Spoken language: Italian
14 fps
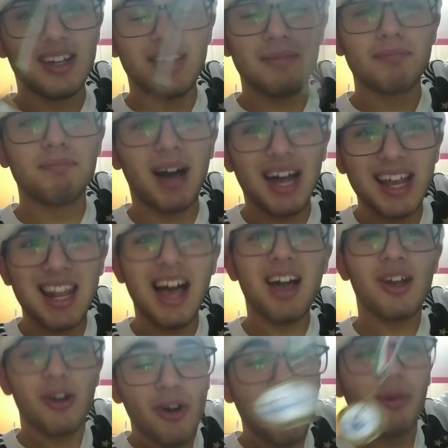Baila
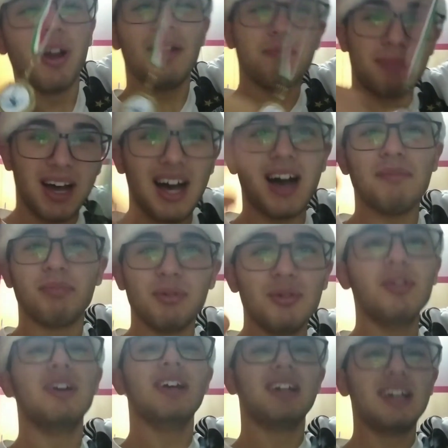come il
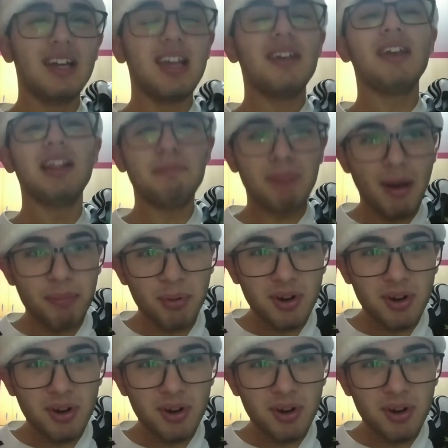Papu! Il Papu